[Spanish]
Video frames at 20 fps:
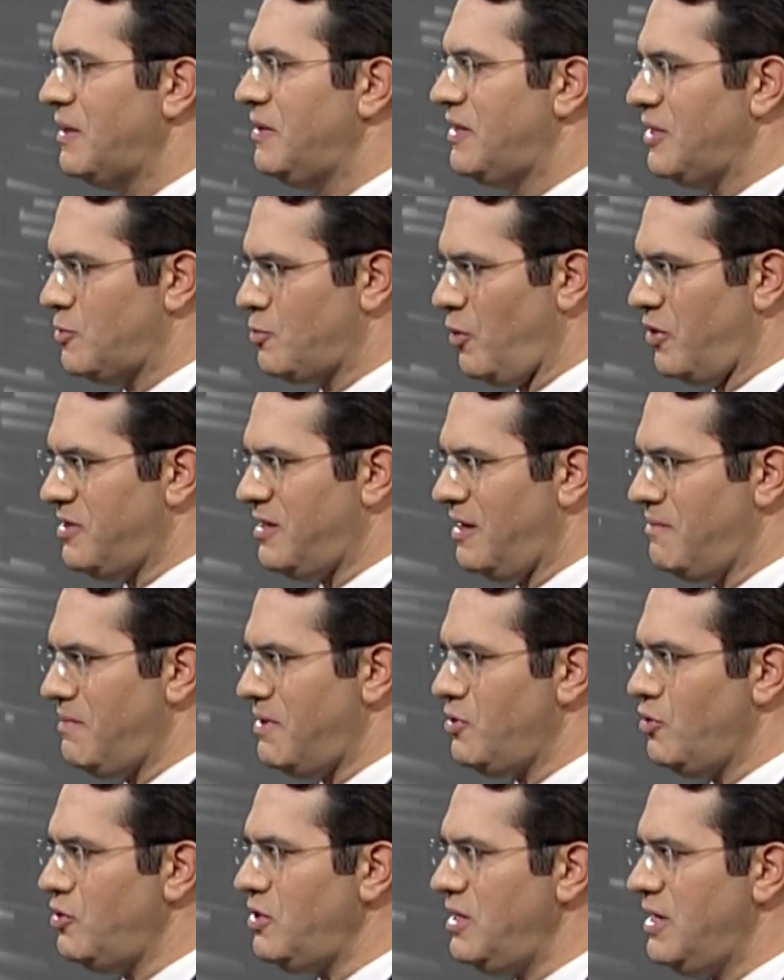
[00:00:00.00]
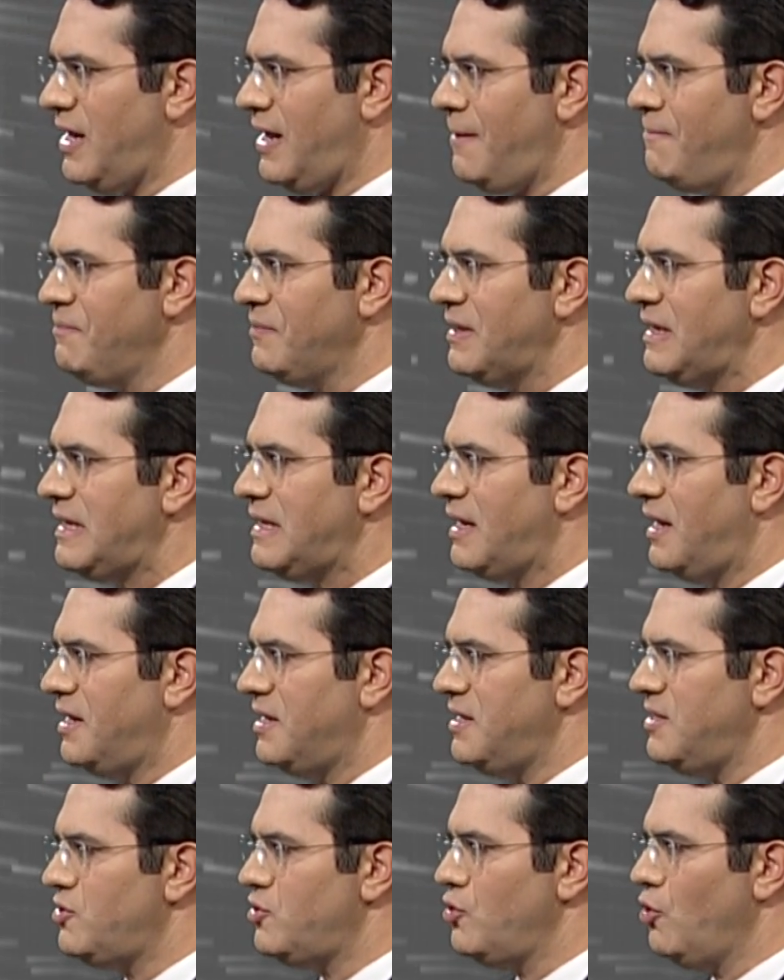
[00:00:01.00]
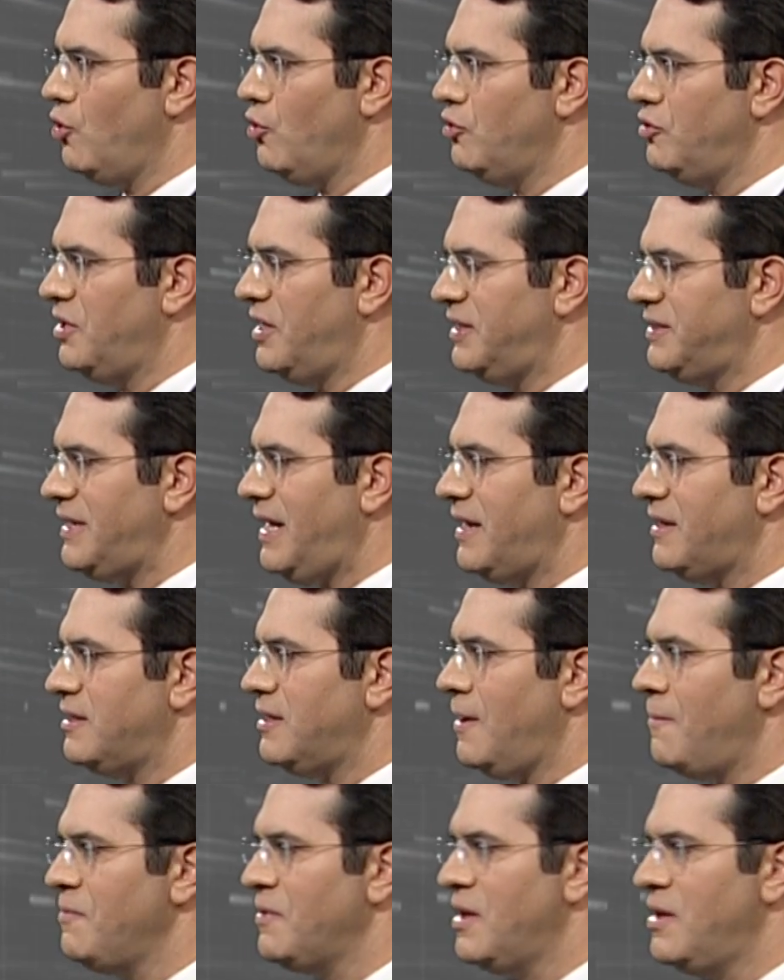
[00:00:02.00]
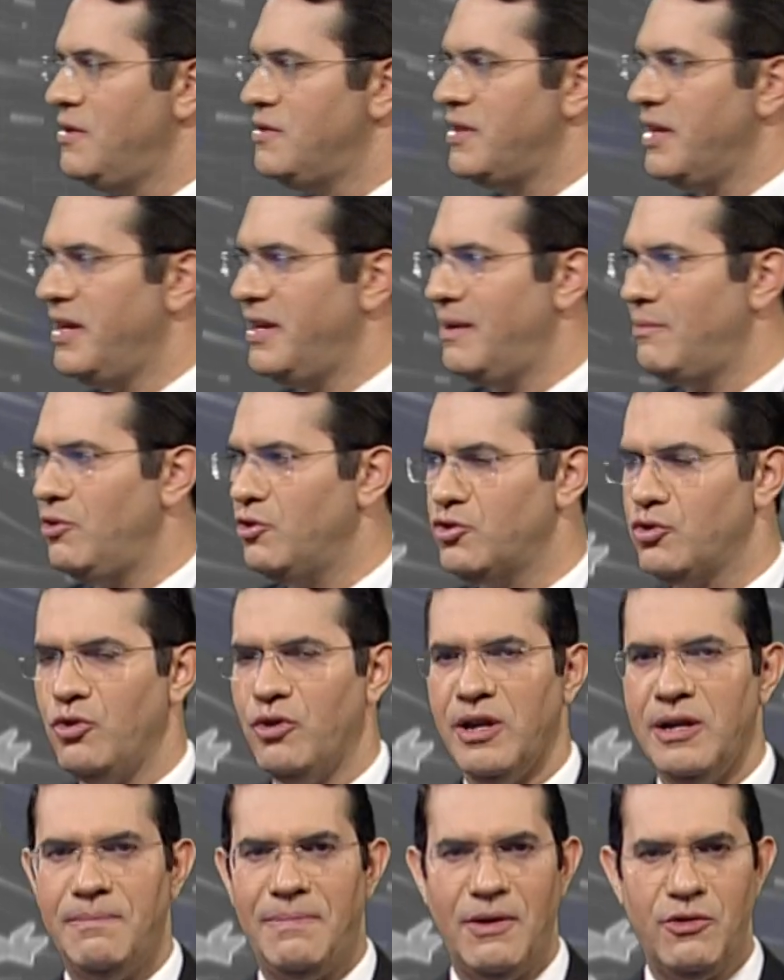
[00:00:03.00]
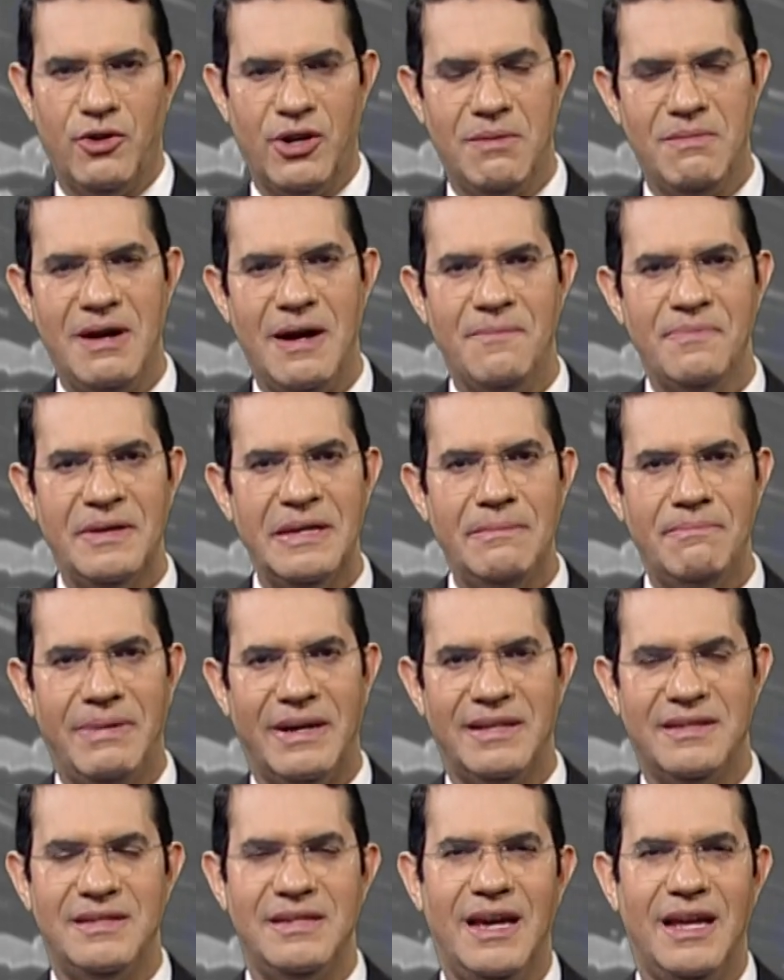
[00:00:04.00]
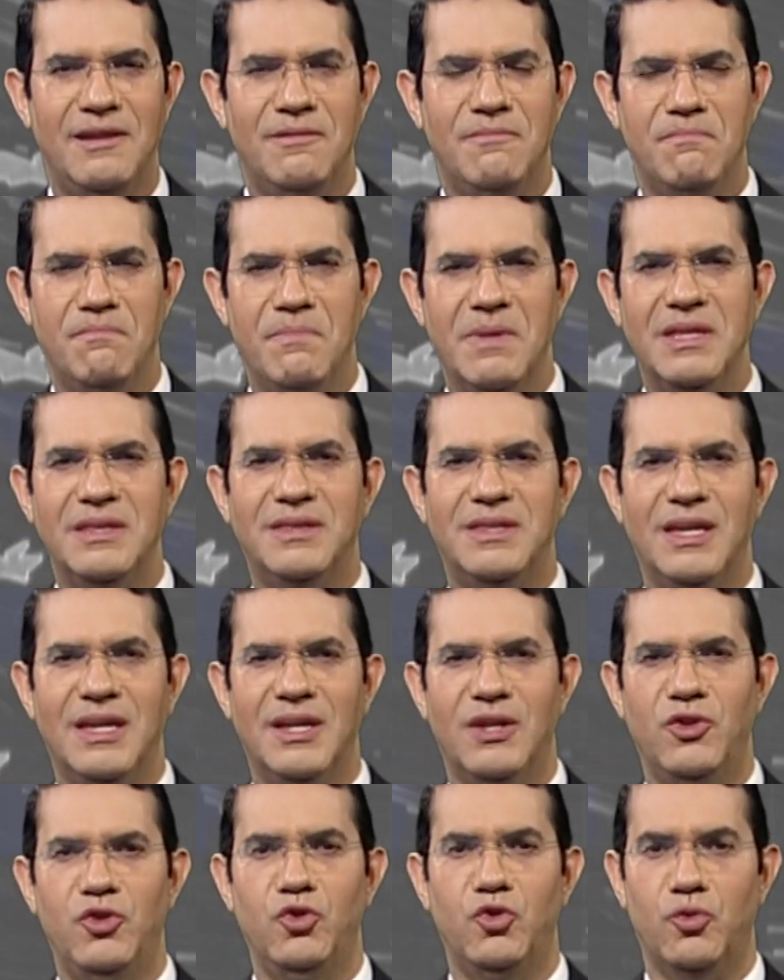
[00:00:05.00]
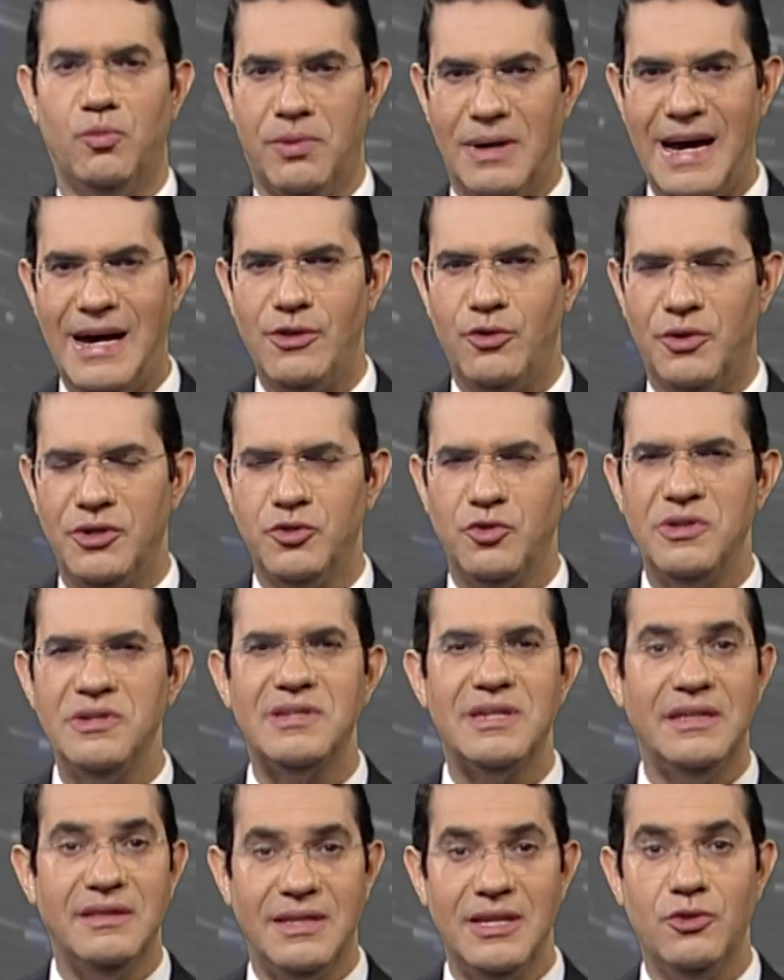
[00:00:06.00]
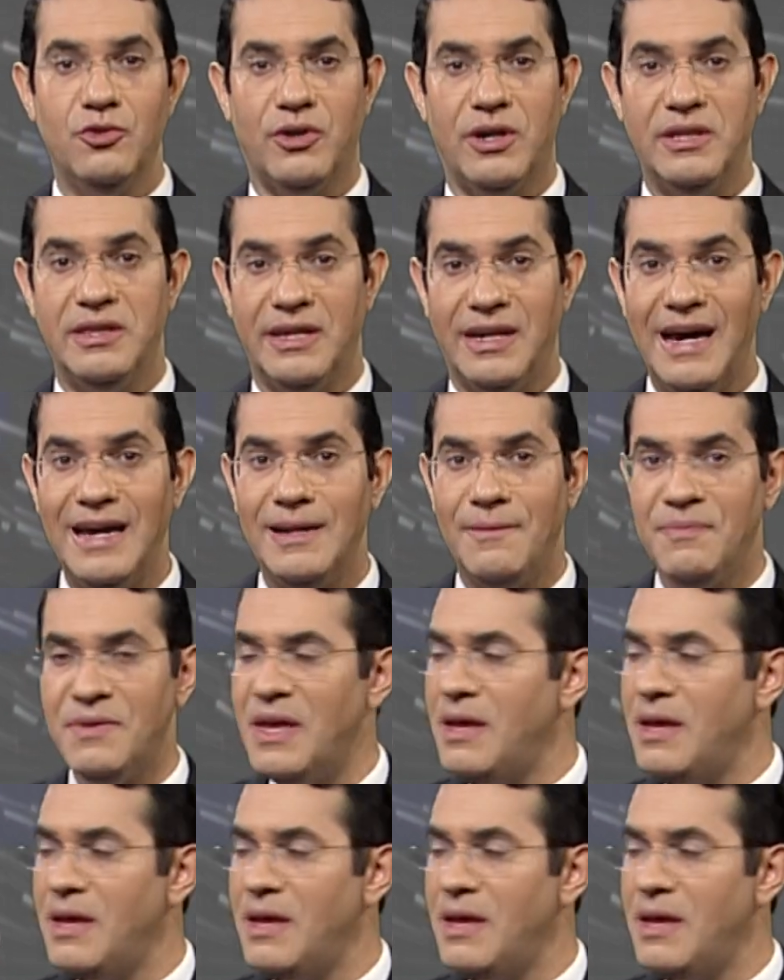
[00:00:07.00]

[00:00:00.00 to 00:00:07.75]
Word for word: Después del mediodía y al inicio de la tarde, seguiremos con el panorama parcialmente nublado, esto en sentido general,